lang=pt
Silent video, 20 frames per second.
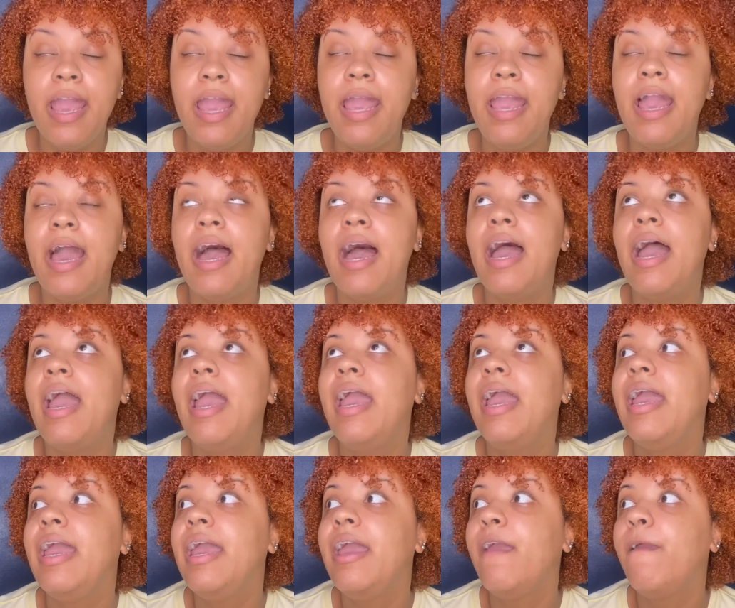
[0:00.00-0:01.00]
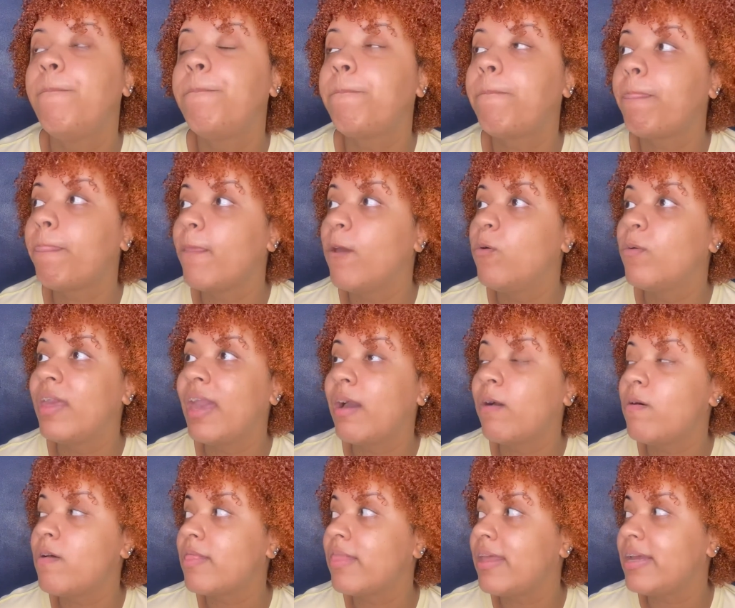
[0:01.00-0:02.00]
E aí, o que
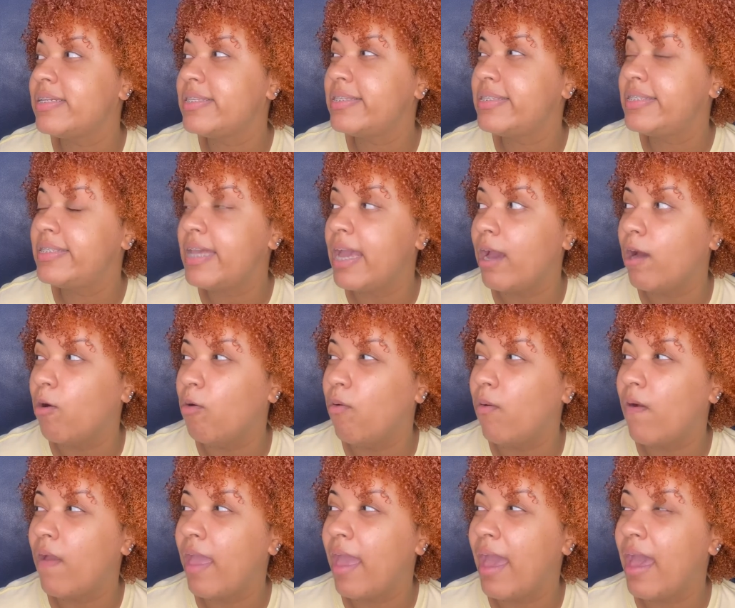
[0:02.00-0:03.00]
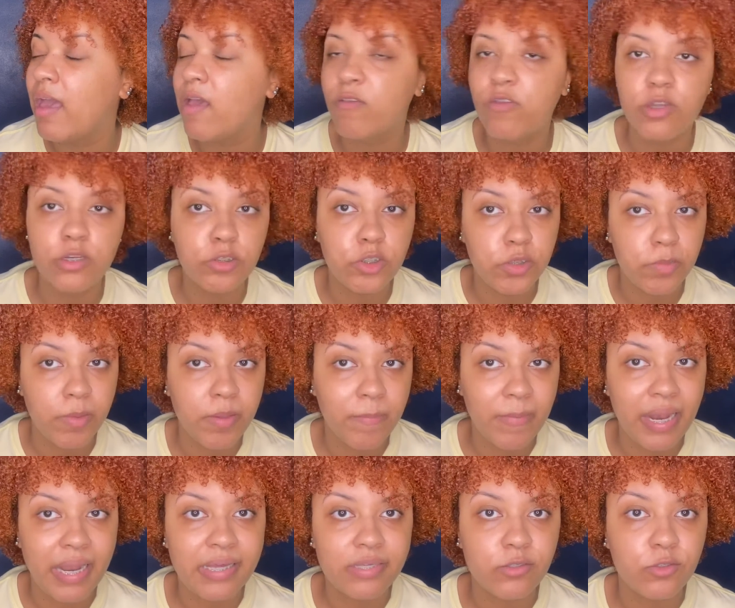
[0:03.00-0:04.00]
aconteceu? É, eu sou do time
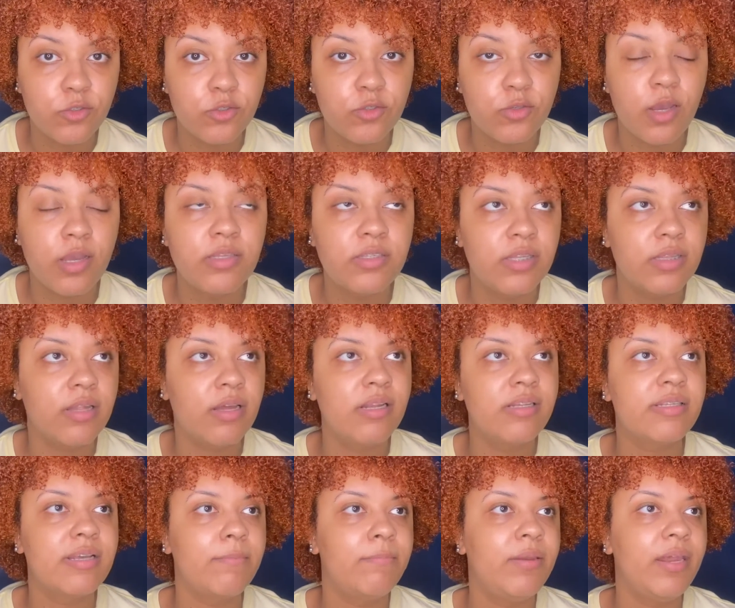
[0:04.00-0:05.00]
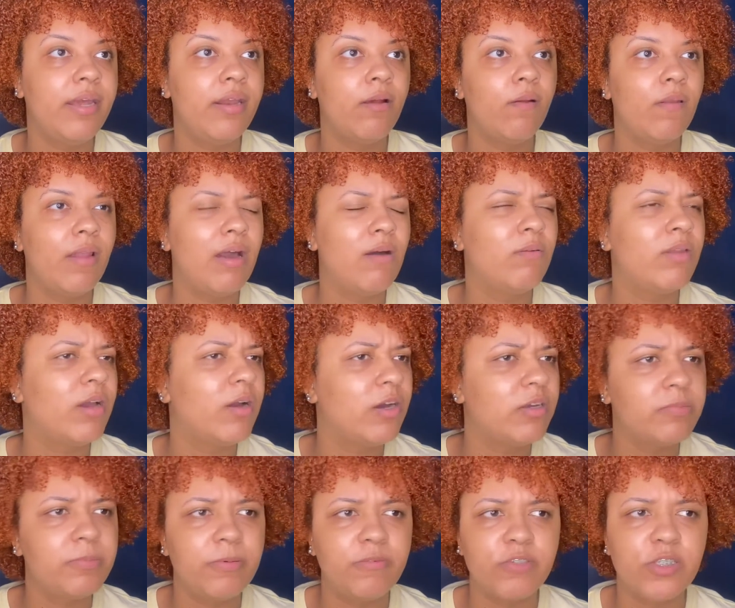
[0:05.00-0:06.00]
Beleza dos Sonhos, então eles abriram lá um
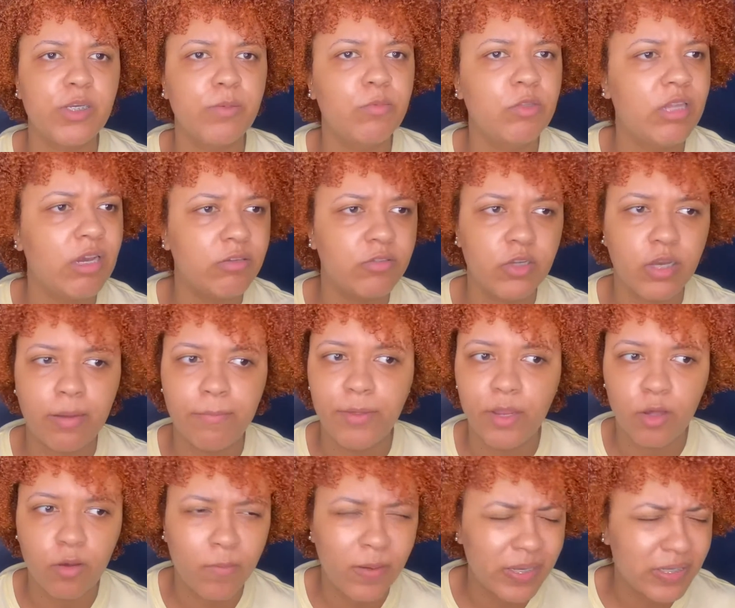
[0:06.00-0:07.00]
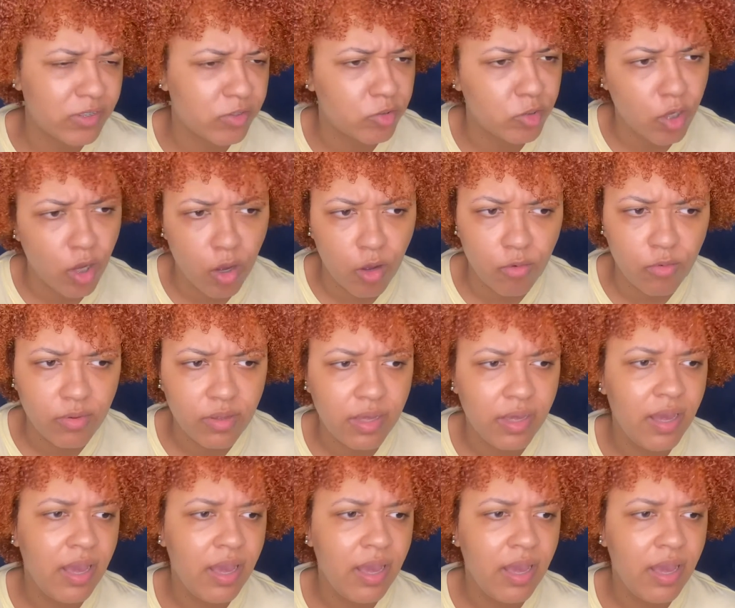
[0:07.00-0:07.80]
negócio pra você mudar o seu cabelo com Maxton.